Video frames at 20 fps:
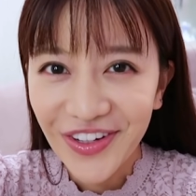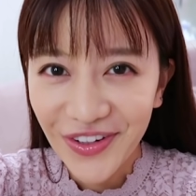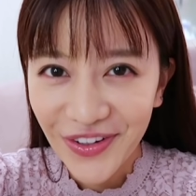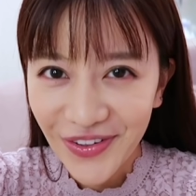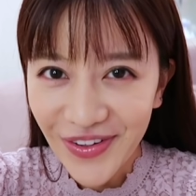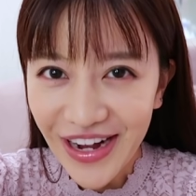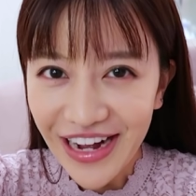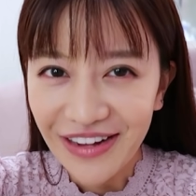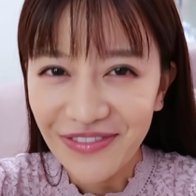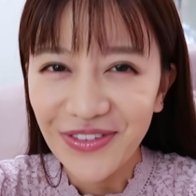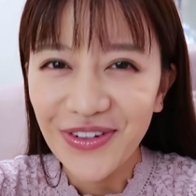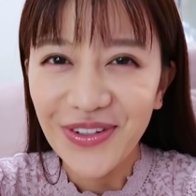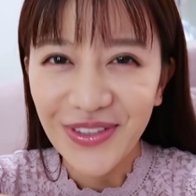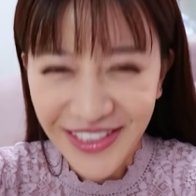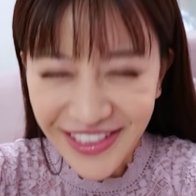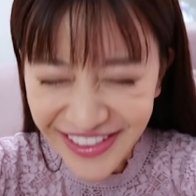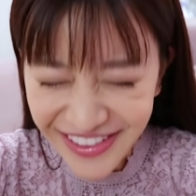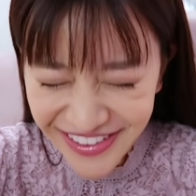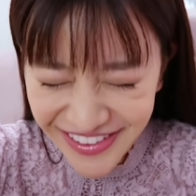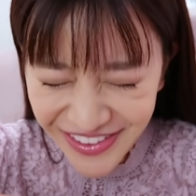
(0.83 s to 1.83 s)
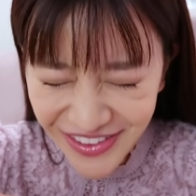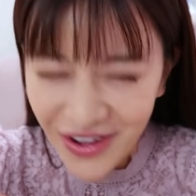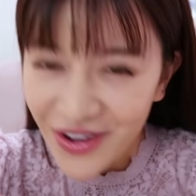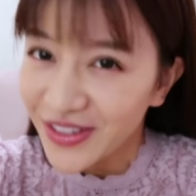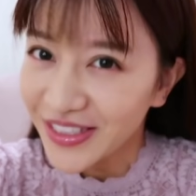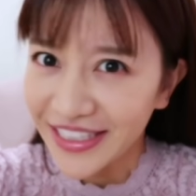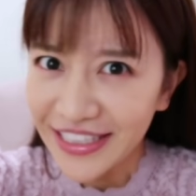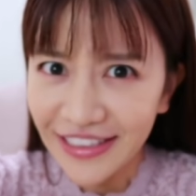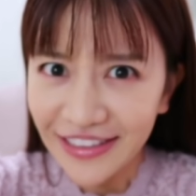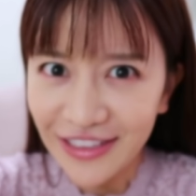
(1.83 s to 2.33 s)
今日はもうずっと
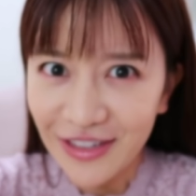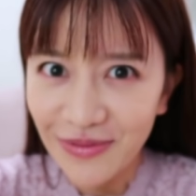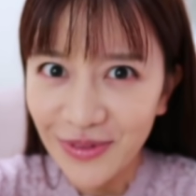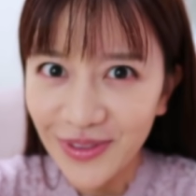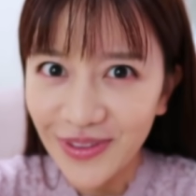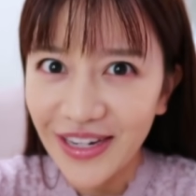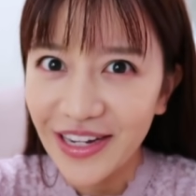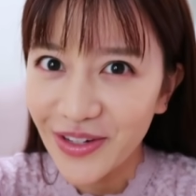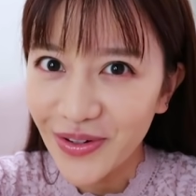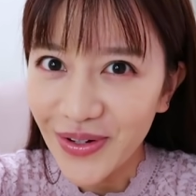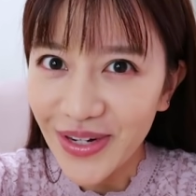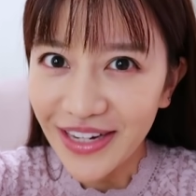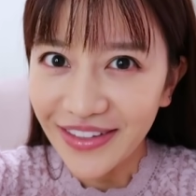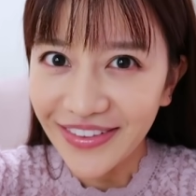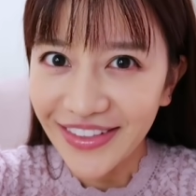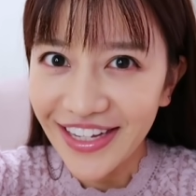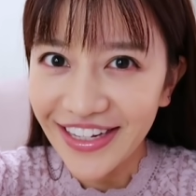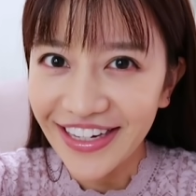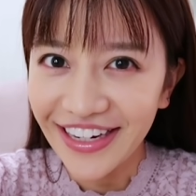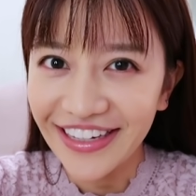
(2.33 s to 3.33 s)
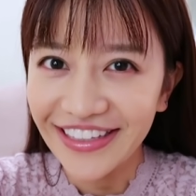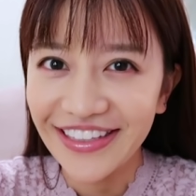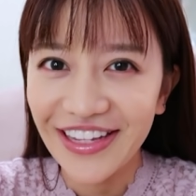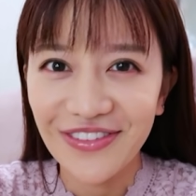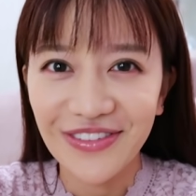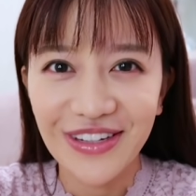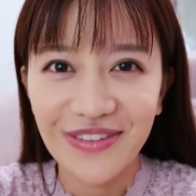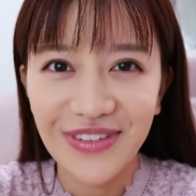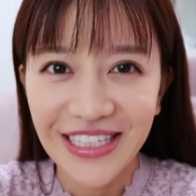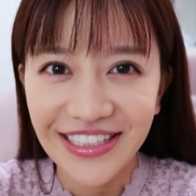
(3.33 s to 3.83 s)
欲しかったものがようやく手に入った
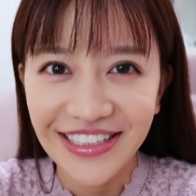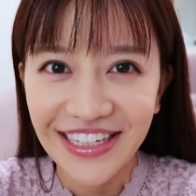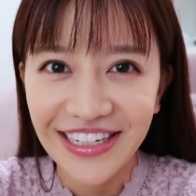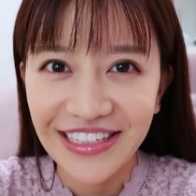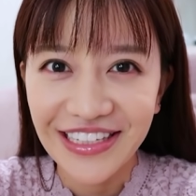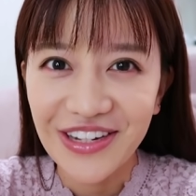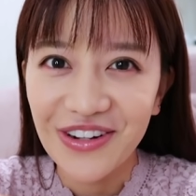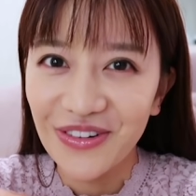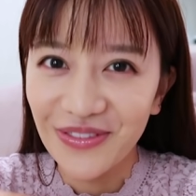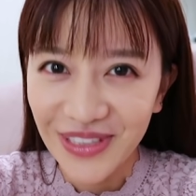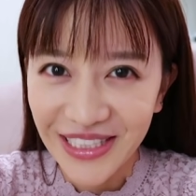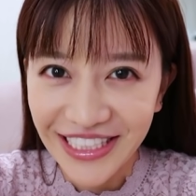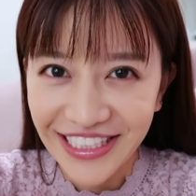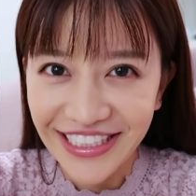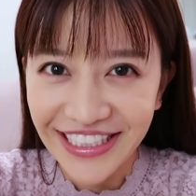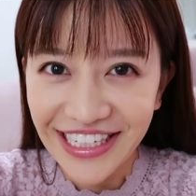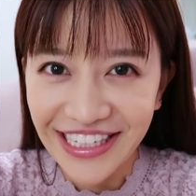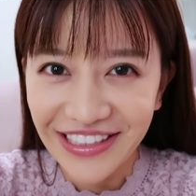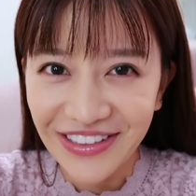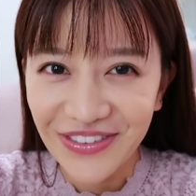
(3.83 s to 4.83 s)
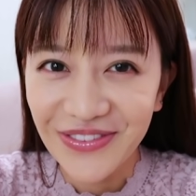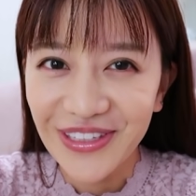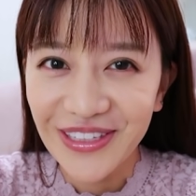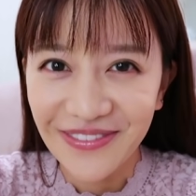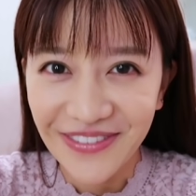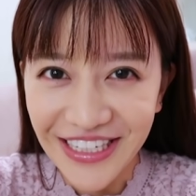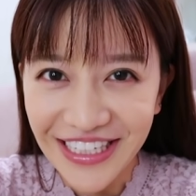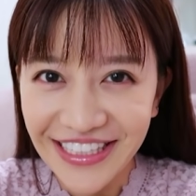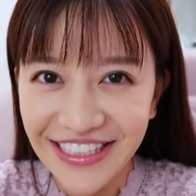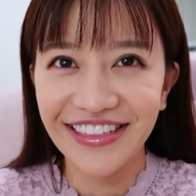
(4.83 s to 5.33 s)
ので皆さんにお見せしたいと思い
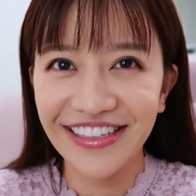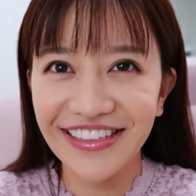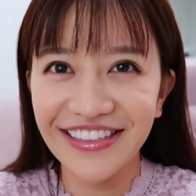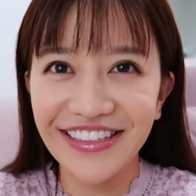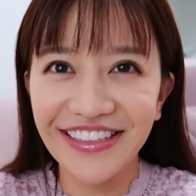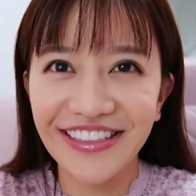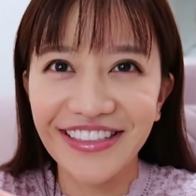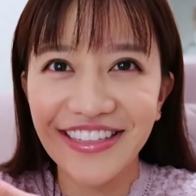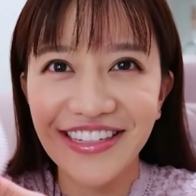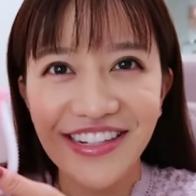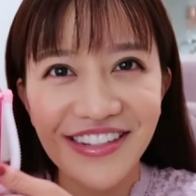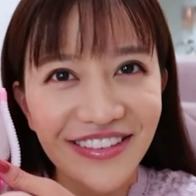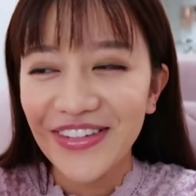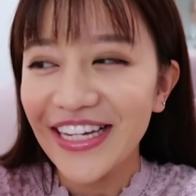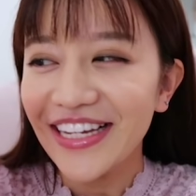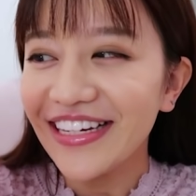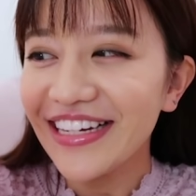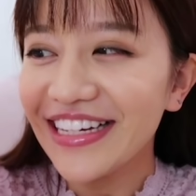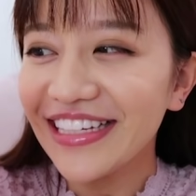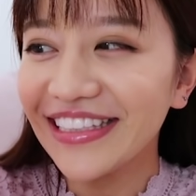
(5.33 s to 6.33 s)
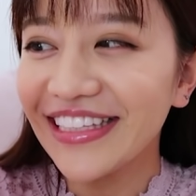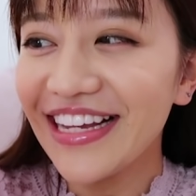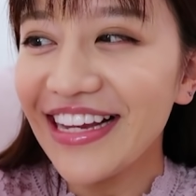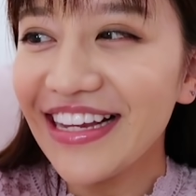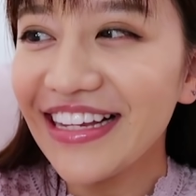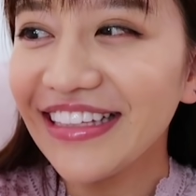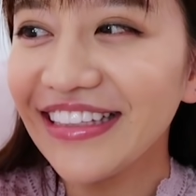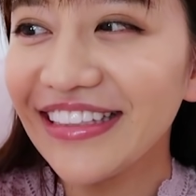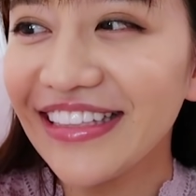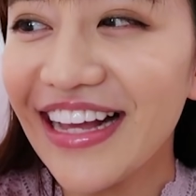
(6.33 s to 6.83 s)
ますミニ
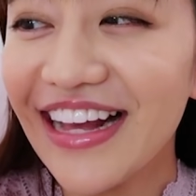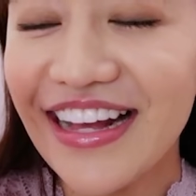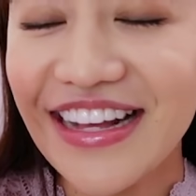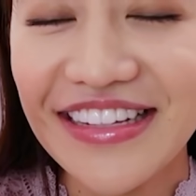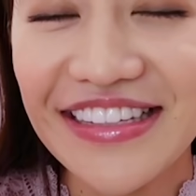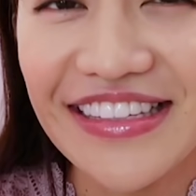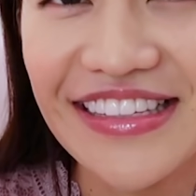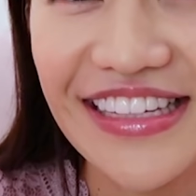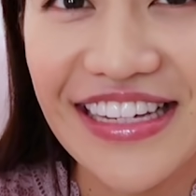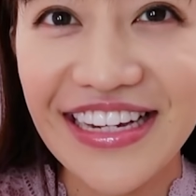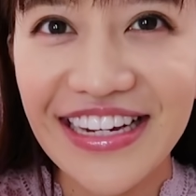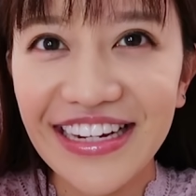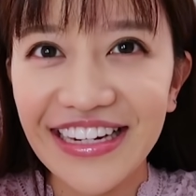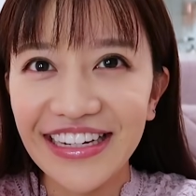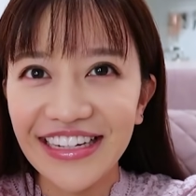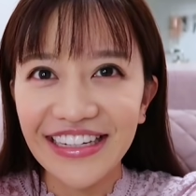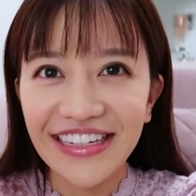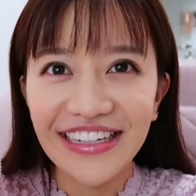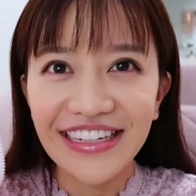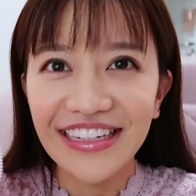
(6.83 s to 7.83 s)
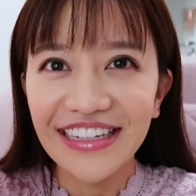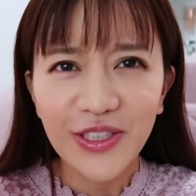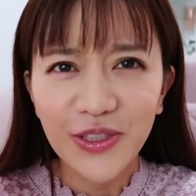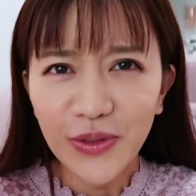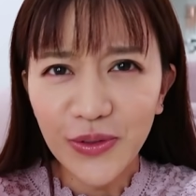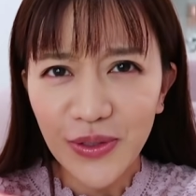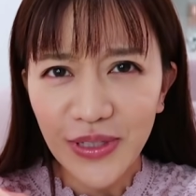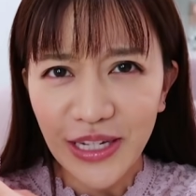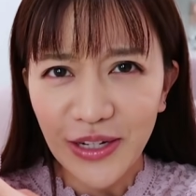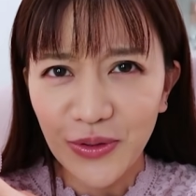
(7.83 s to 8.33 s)
洗濯機
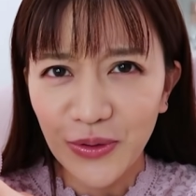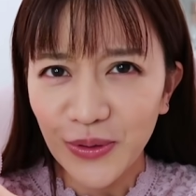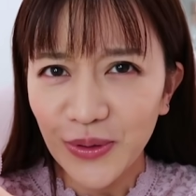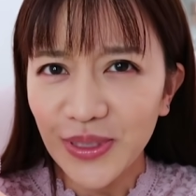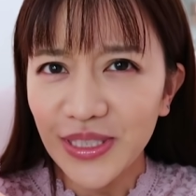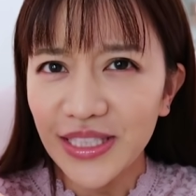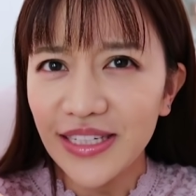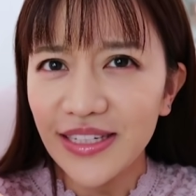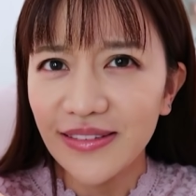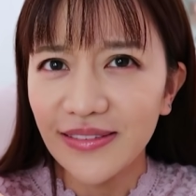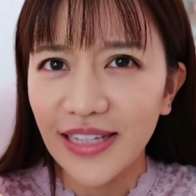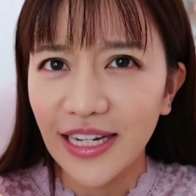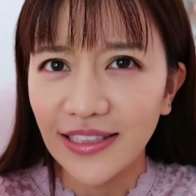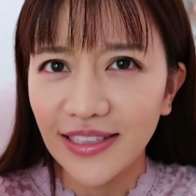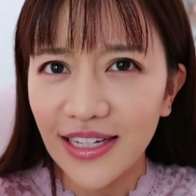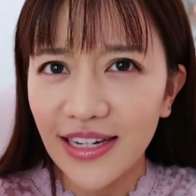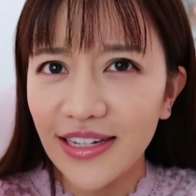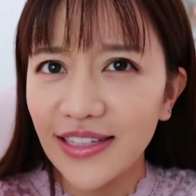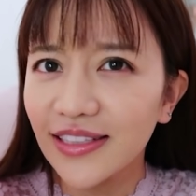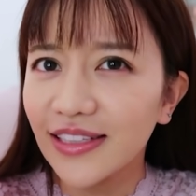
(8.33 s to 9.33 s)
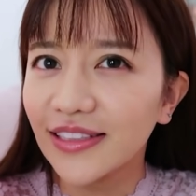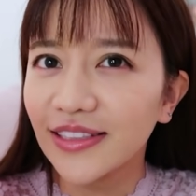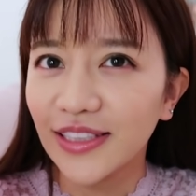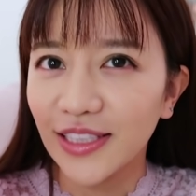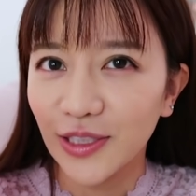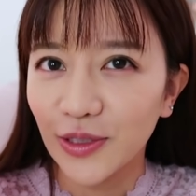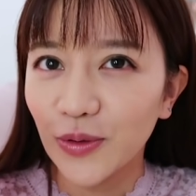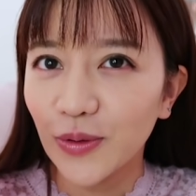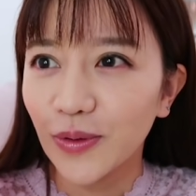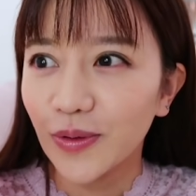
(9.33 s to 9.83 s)
ちょっとねこのシールダサいんです
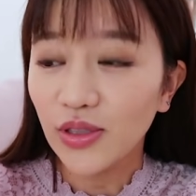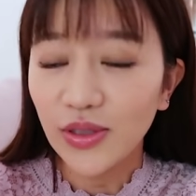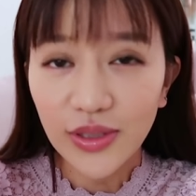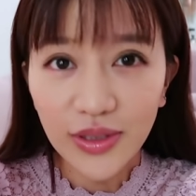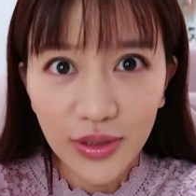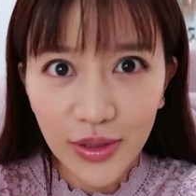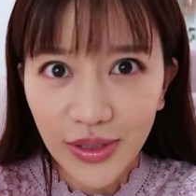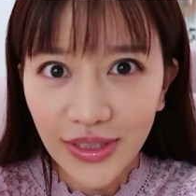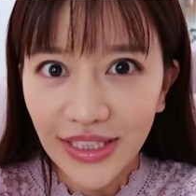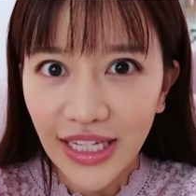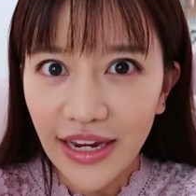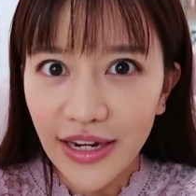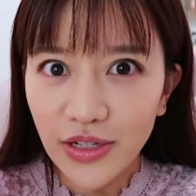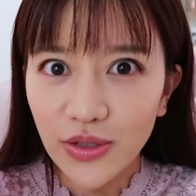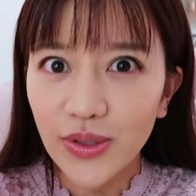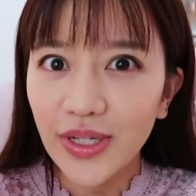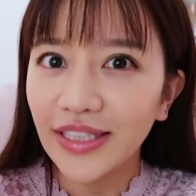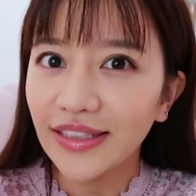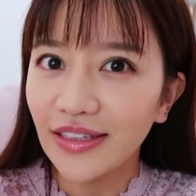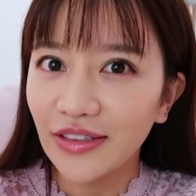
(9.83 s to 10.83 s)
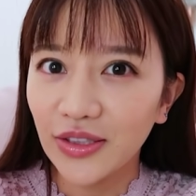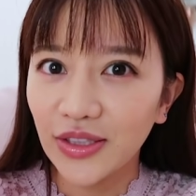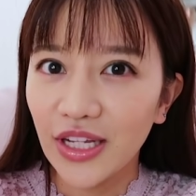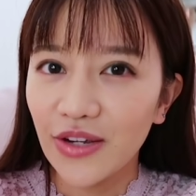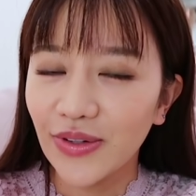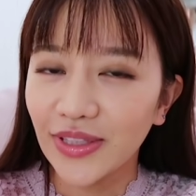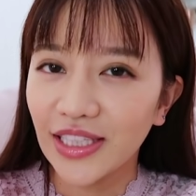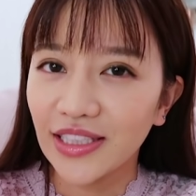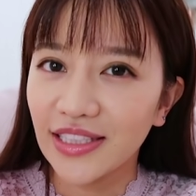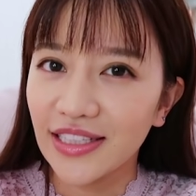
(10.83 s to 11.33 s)
けどずっと在庫がなく
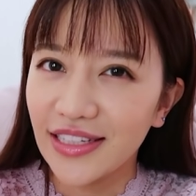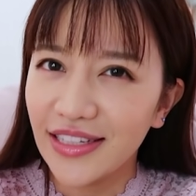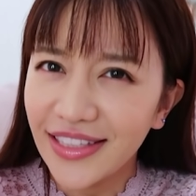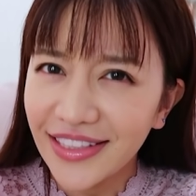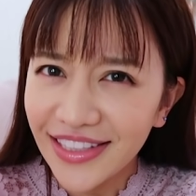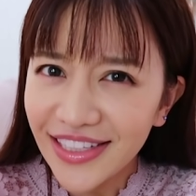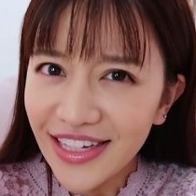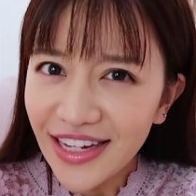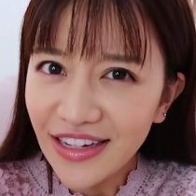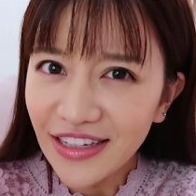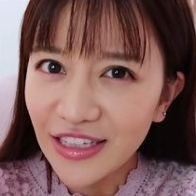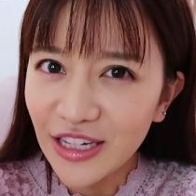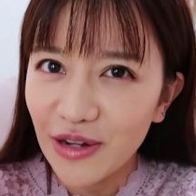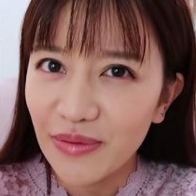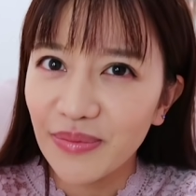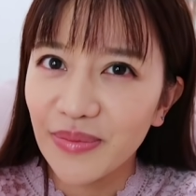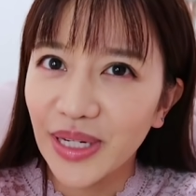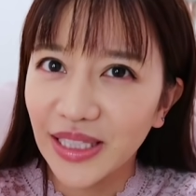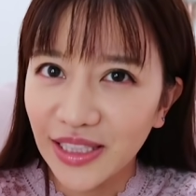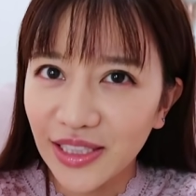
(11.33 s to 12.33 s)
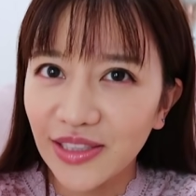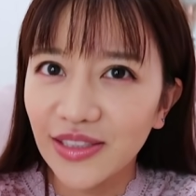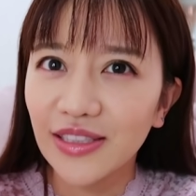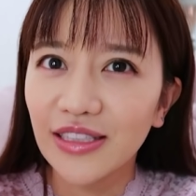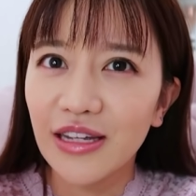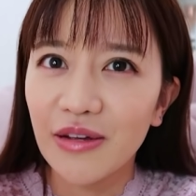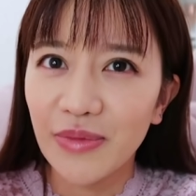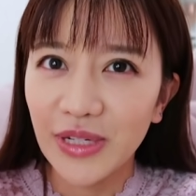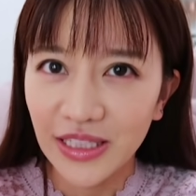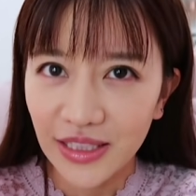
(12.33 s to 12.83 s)
て私1年間待ち続
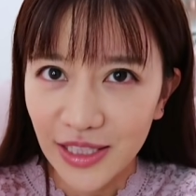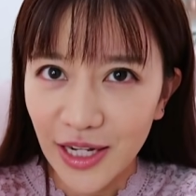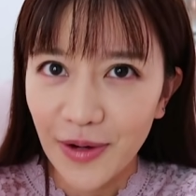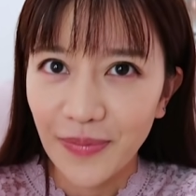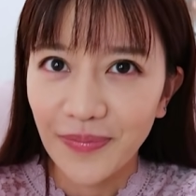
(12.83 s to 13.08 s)
けまし